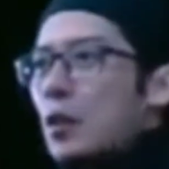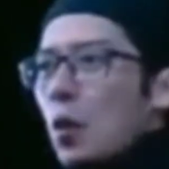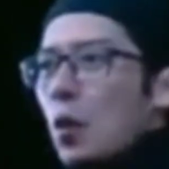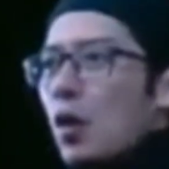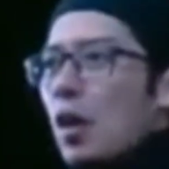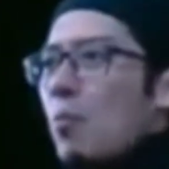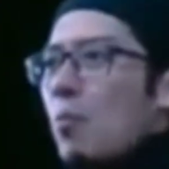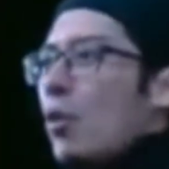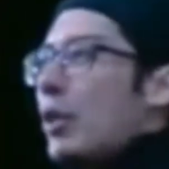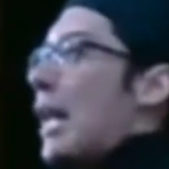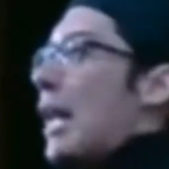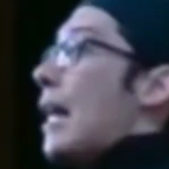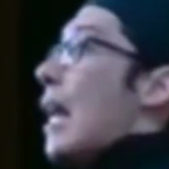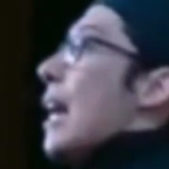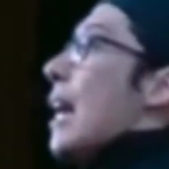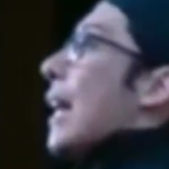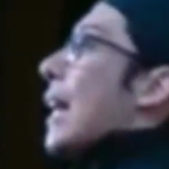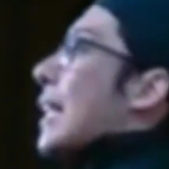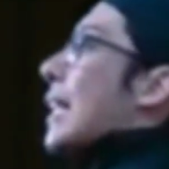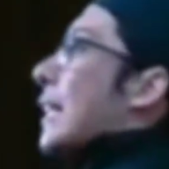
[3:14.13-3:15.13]
Hancur
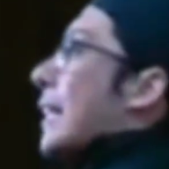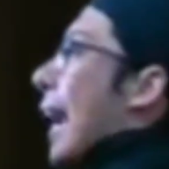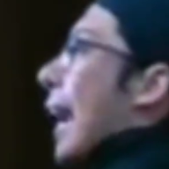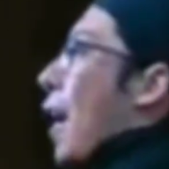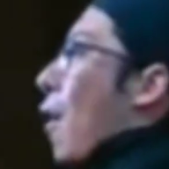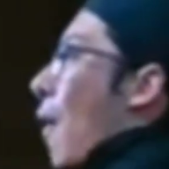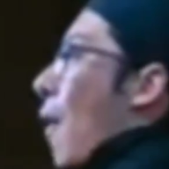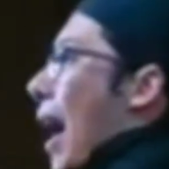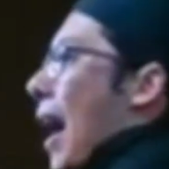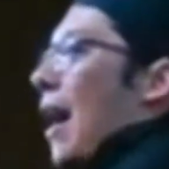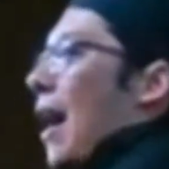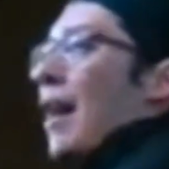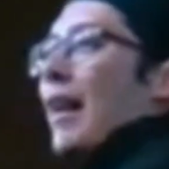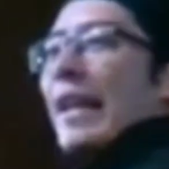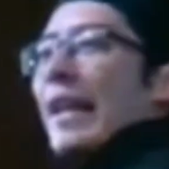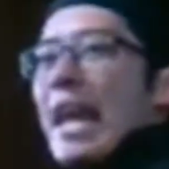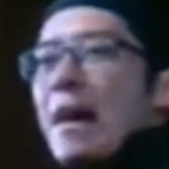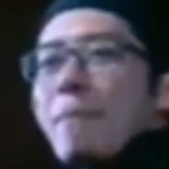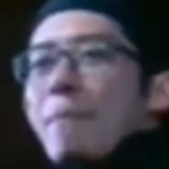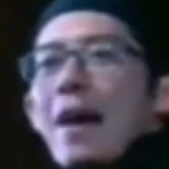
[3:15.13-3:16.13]
kemudian,
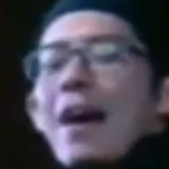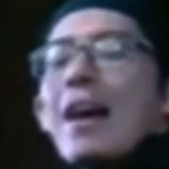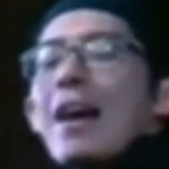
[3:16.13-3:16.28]
kecewa.